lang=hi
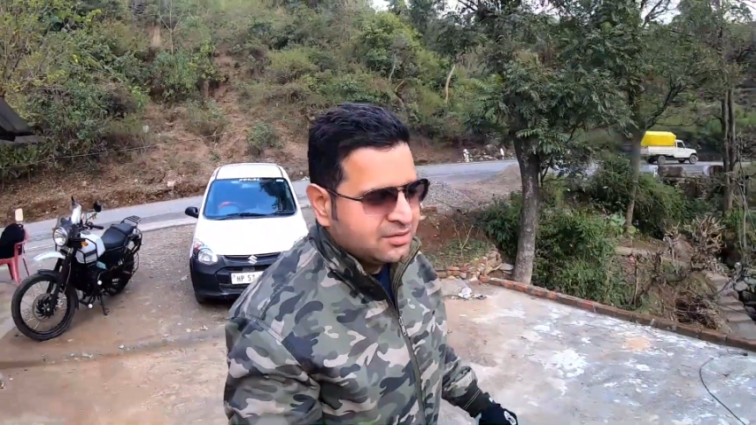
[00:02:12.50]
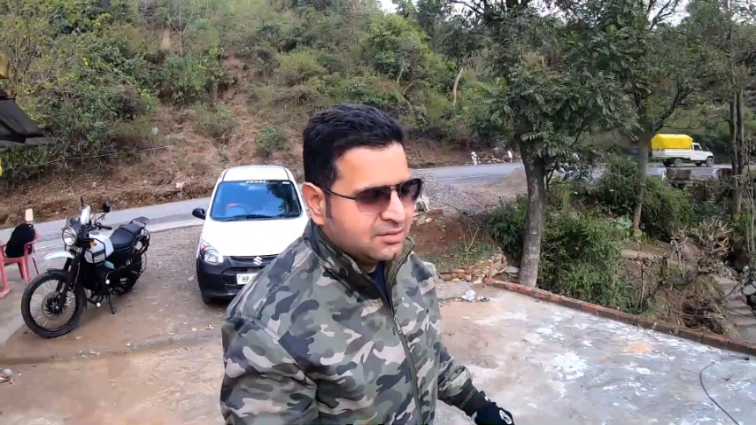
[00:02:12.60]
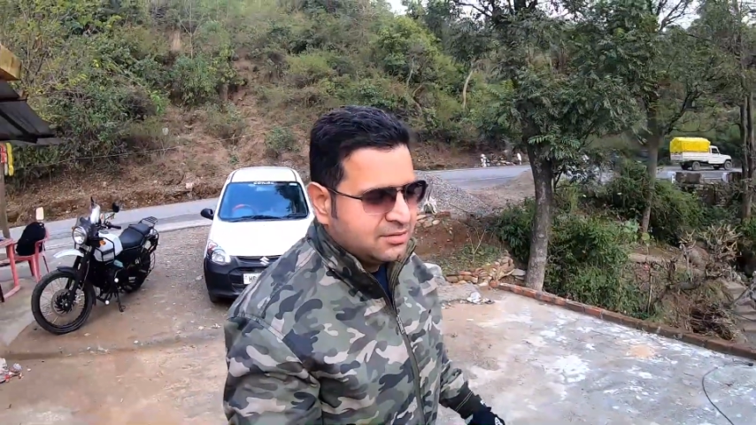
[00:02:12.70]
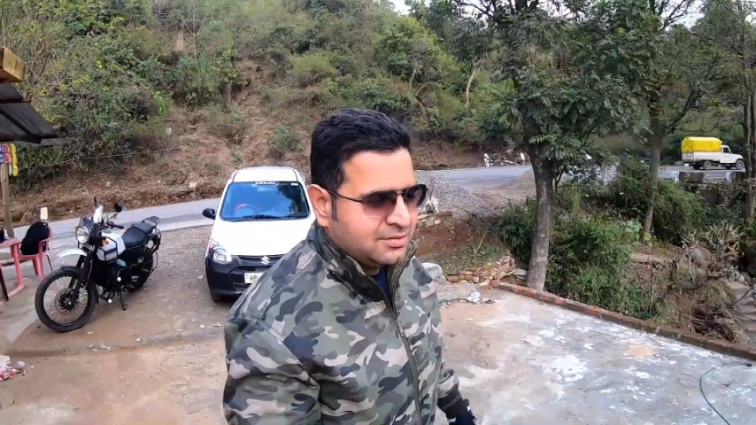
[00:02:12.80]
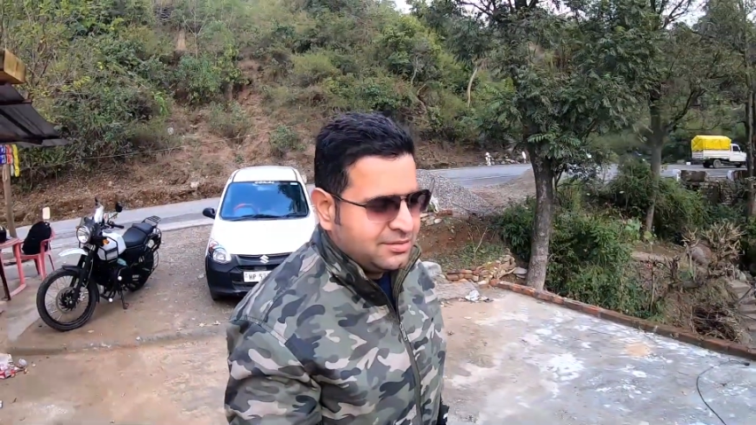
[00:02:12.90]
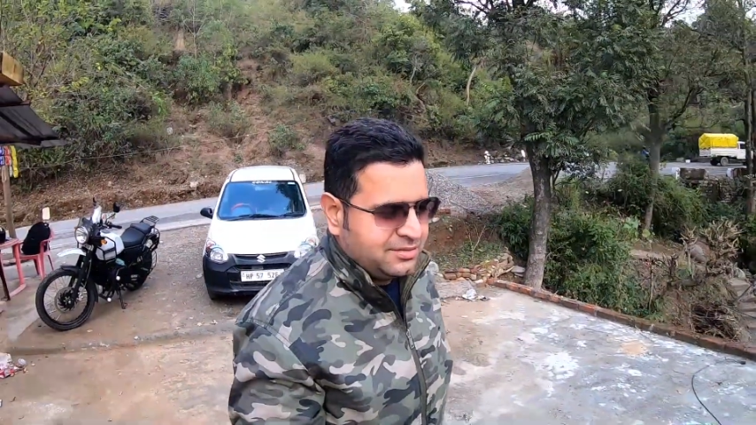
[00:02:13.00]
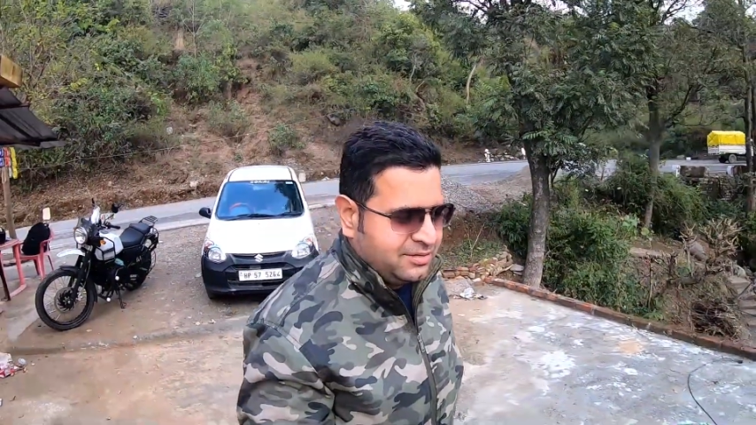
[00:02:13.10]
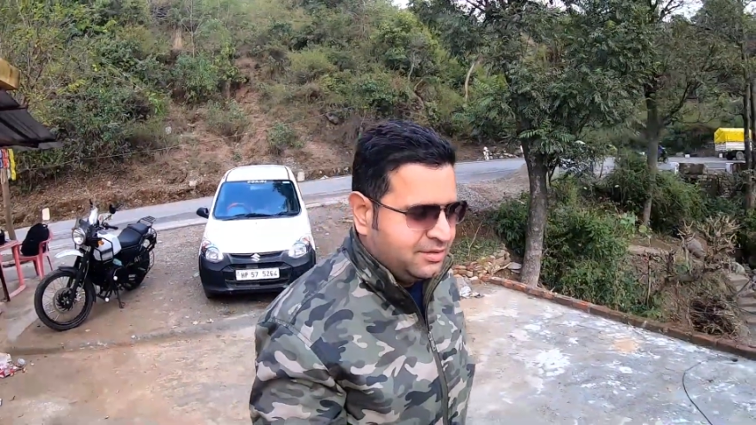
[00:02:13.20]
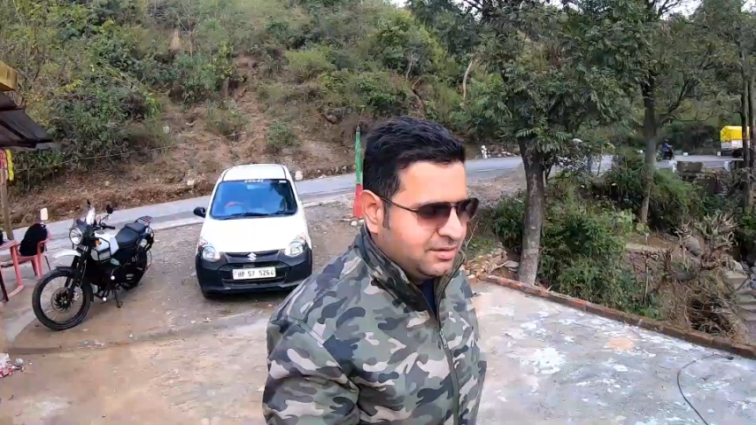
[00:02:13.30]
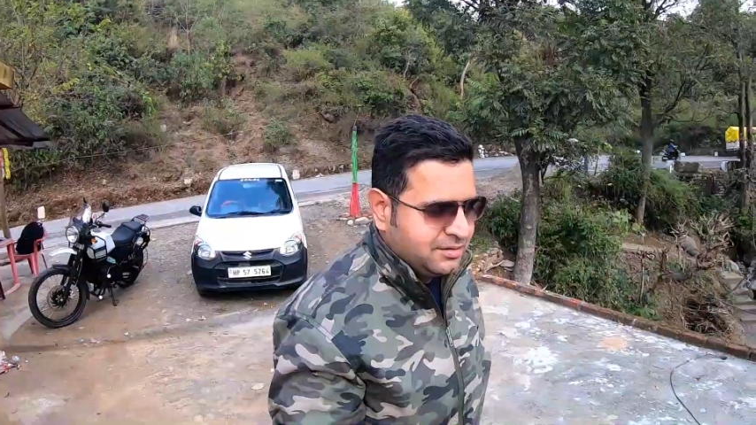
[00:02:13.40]
तो
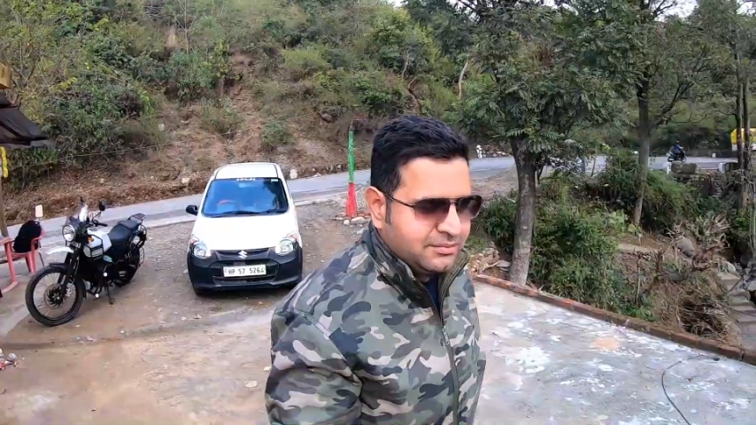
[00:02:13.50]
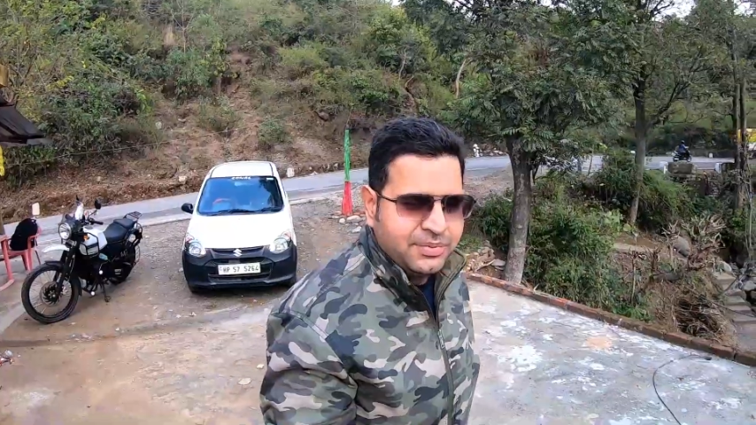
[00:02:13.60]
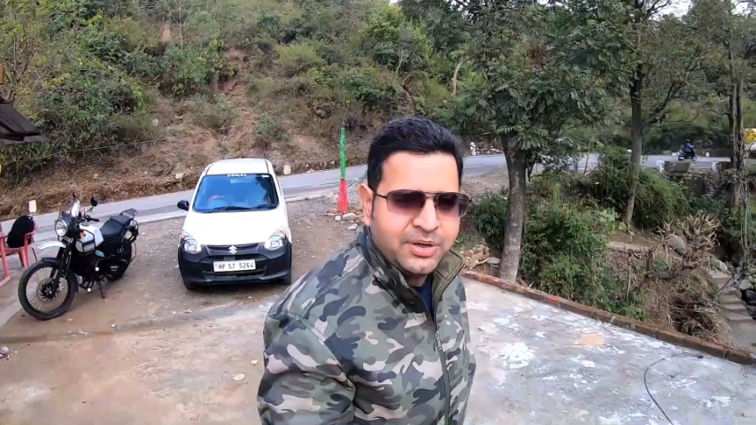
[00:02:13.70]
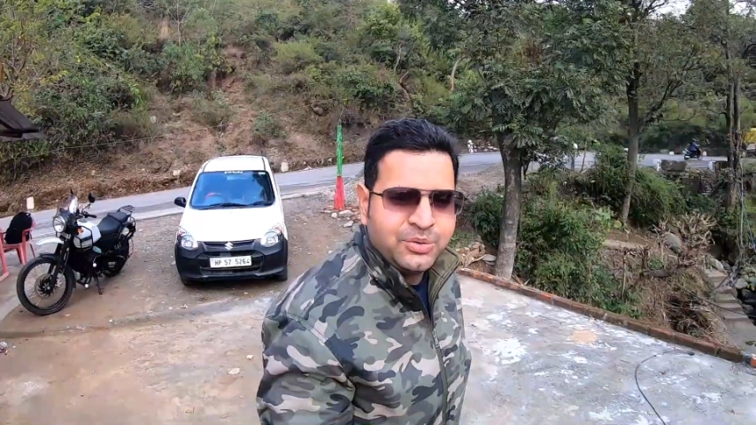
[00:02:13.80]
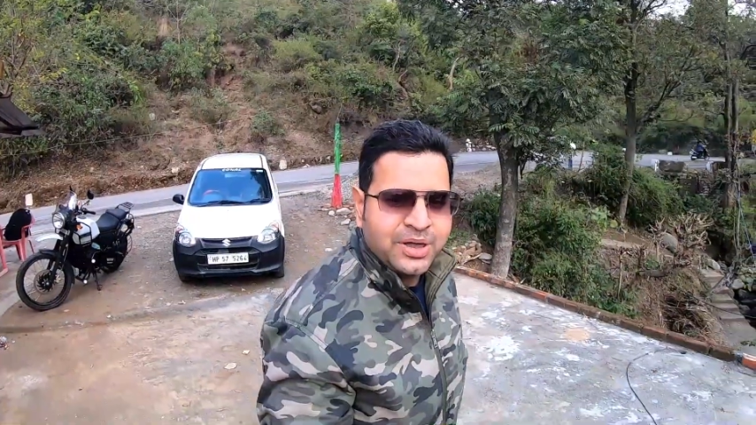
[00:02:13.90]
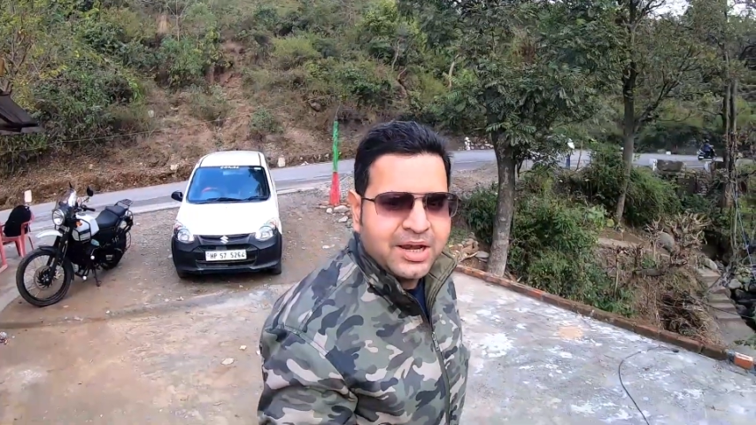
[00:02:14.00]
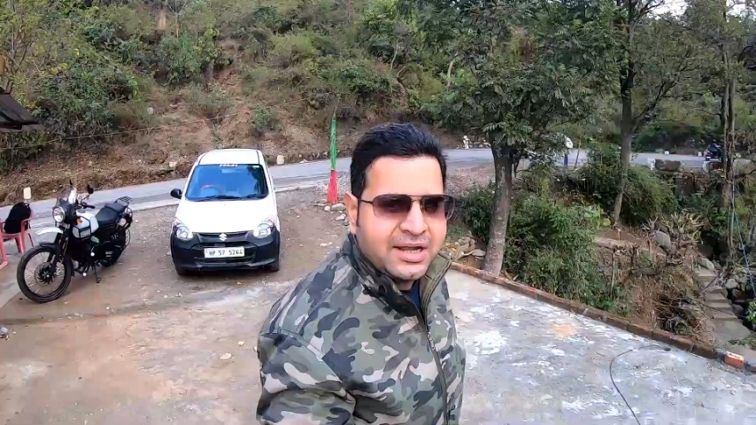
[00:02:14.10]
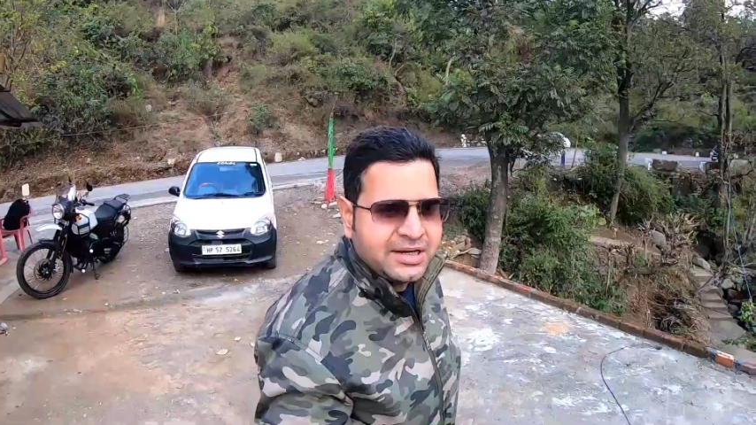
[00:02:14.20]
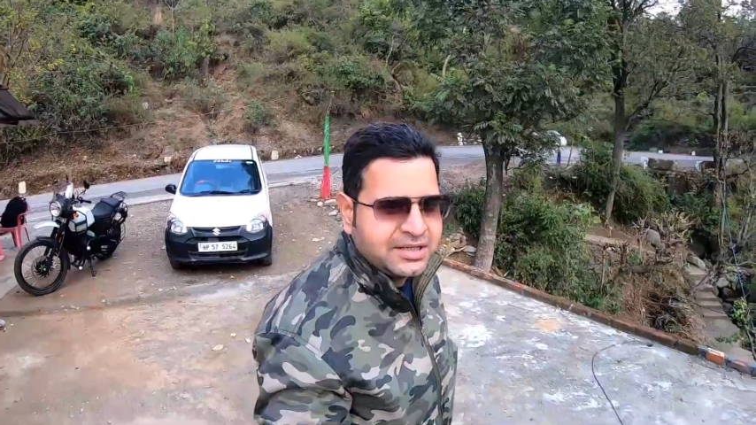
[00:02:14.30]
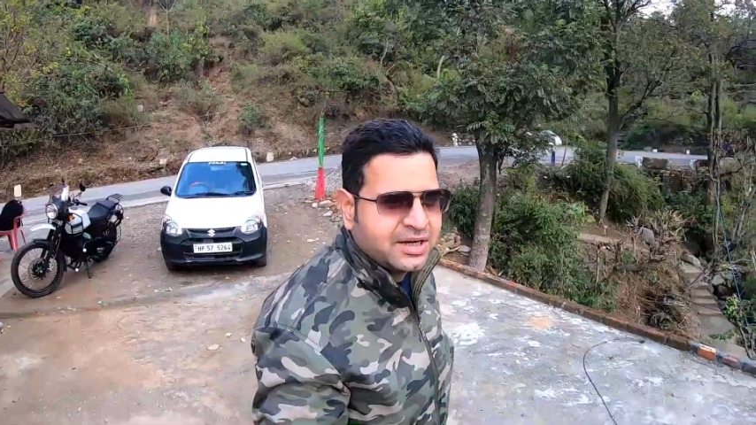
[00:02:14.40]
बेड़ू क्या
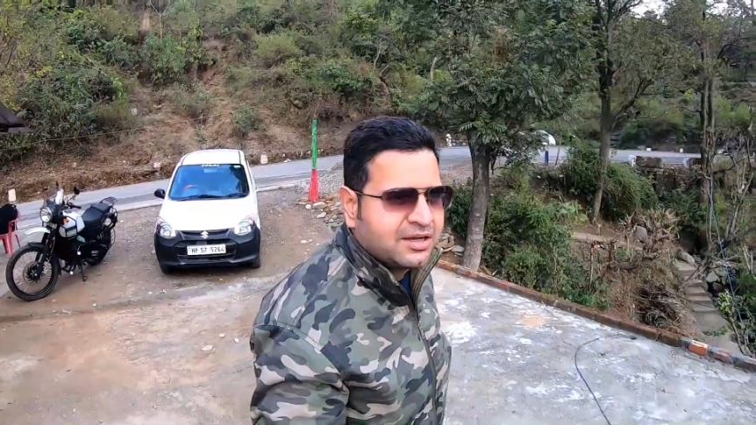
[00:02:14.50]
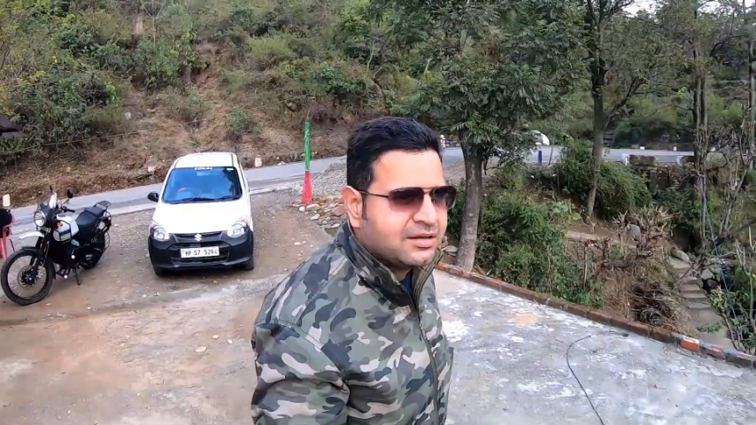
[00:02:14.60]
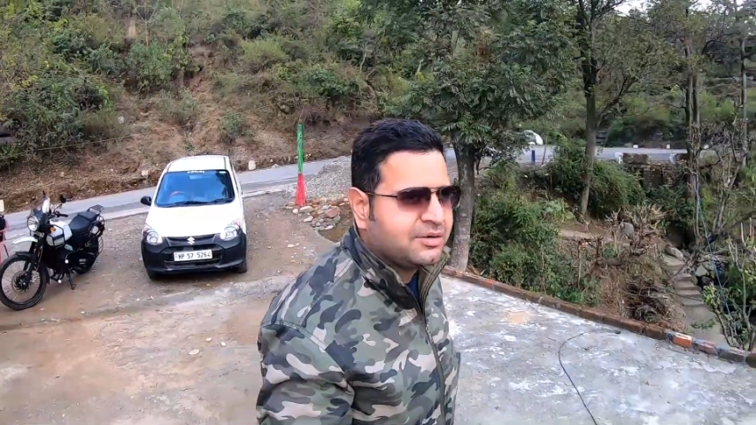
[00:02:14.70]
लेने जाना